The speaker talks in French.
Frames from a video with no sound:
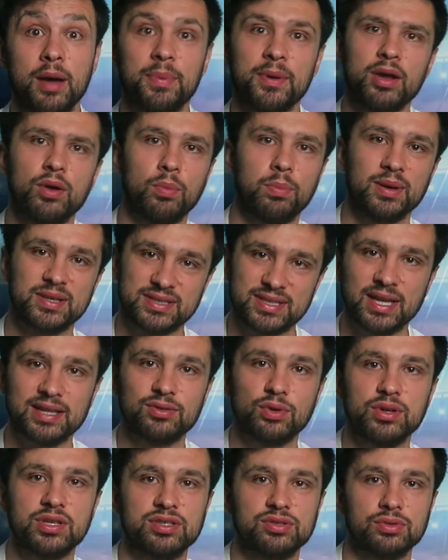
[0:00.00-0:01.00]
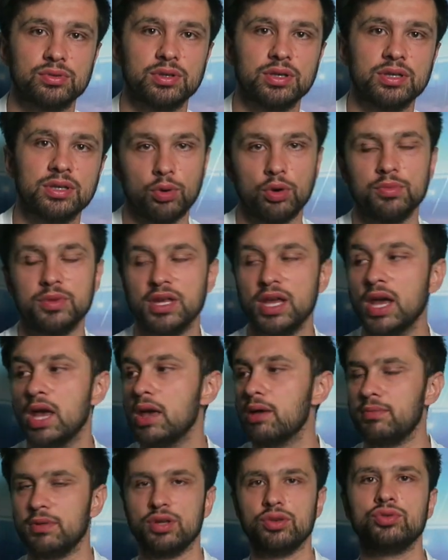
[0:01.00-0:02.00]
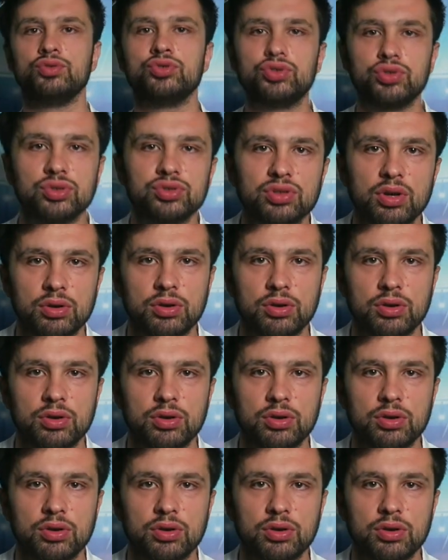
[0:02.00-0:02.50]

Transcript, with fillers: Après, on passe à Tolisso, hein, promis. Mais une chose